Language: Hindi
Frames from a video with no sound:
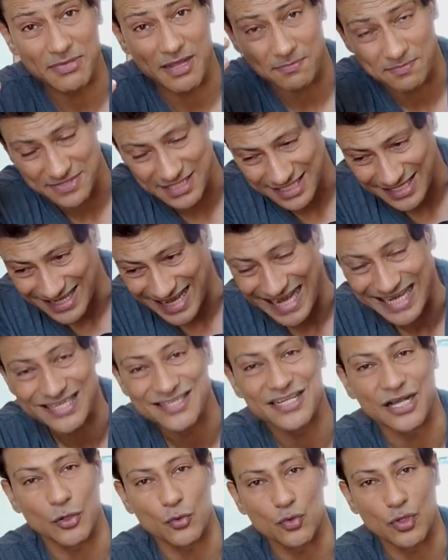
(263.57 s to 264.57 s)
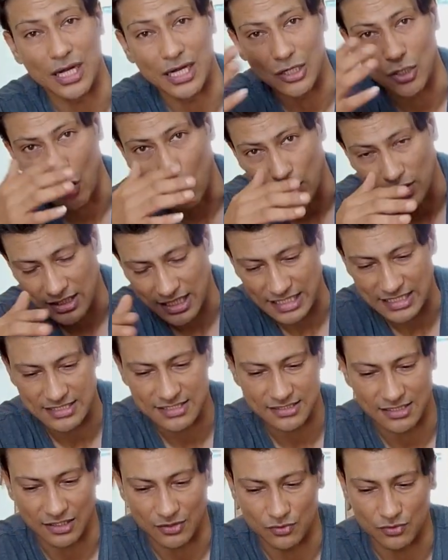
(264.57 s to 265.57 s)
भी अब से राइड्स करूँगा लॉन्ग
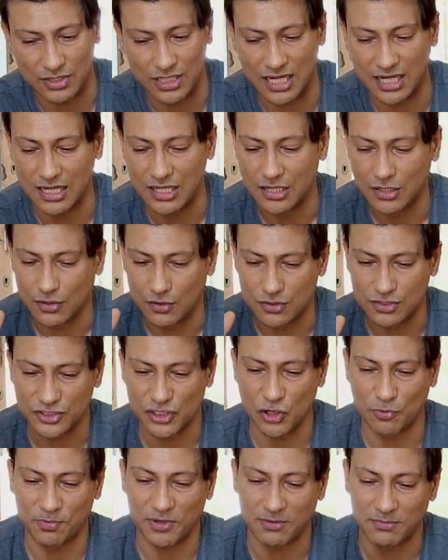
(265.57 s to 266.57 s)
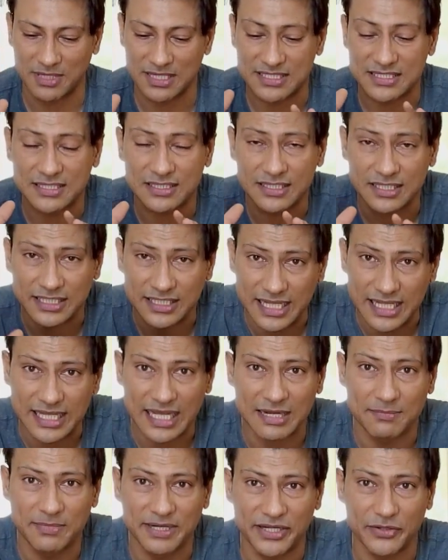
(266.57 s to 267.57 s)
राइड्स करूँगा उसके ऊपर मैं ये
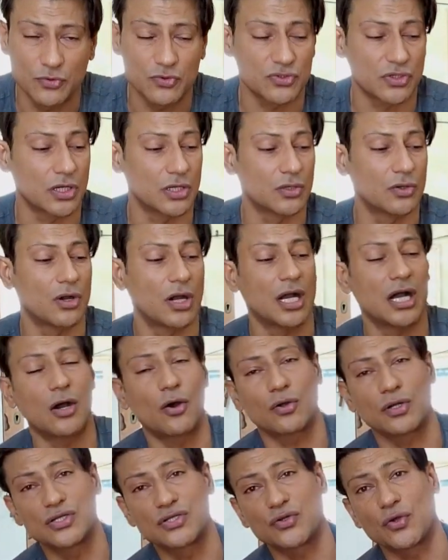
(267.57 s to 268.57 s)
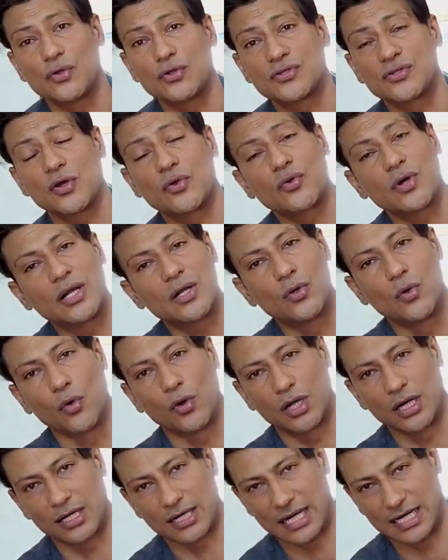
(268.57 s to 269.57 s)
हेलमेट यूज़ करूँगा और इसको यूज़ करूँगा
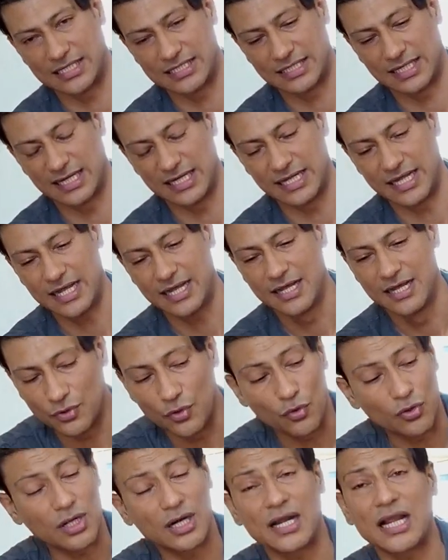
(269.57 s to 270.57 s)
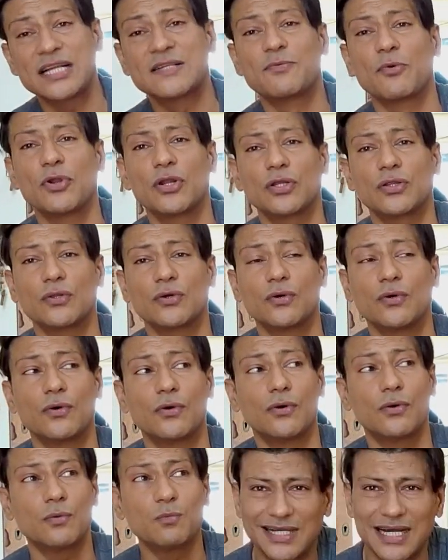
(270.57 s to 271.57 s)
लोकल राइड्स के लिए लोकल राइड्स बोले तो
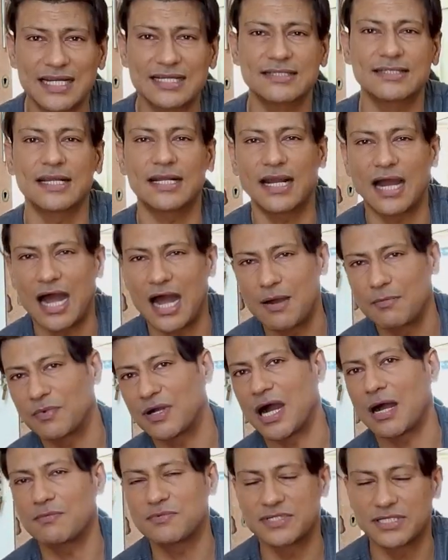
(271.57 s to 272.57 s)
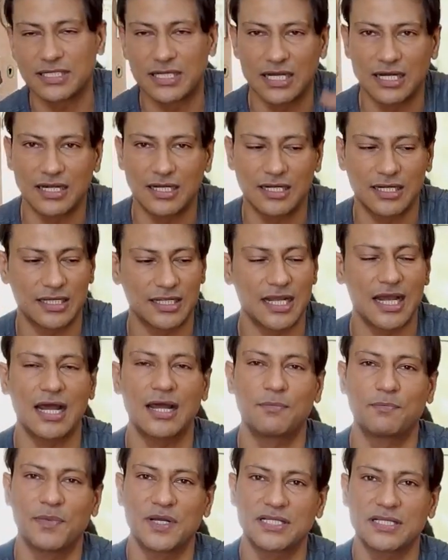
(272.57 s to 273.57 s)
घर से काम काम से घर
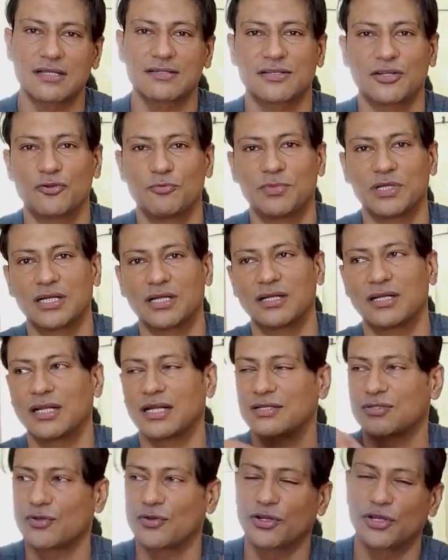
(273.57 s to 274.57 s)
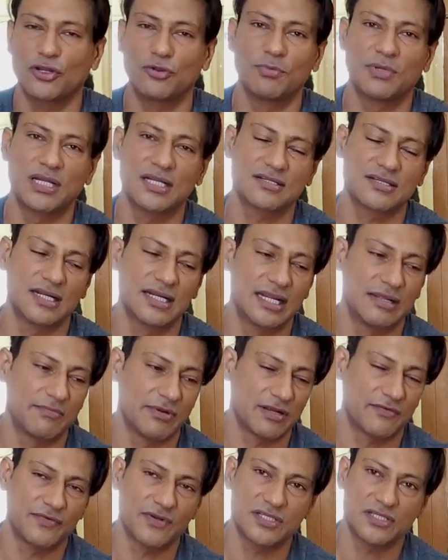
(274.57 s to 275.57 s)
या पचास किलोमीटर या सौ किलोमीटर संडे
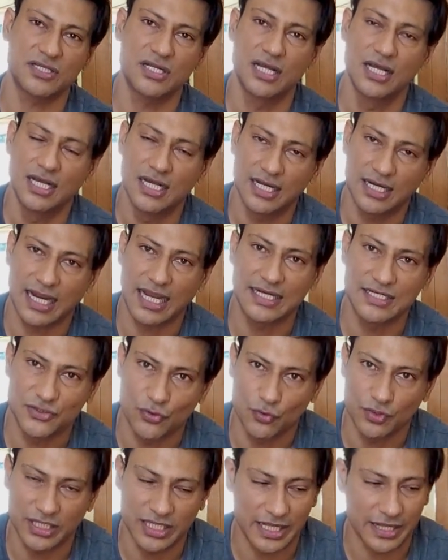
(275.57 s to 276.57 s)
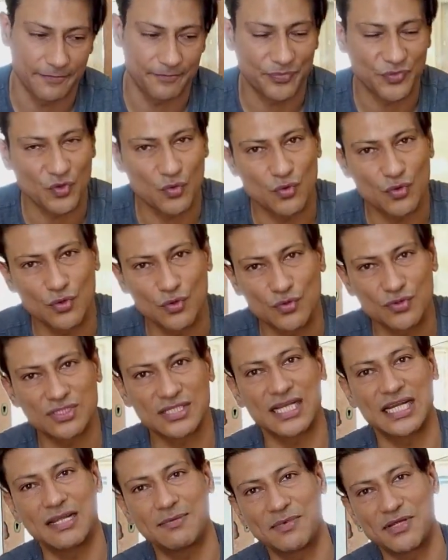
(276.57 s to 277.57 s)
ब्रेकफास्ट राइड्स होती है
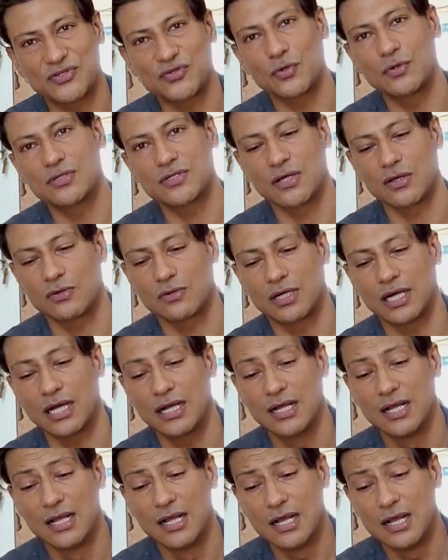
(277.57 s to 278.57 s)
उसके लिए मैं इसको यूज़ करूँगा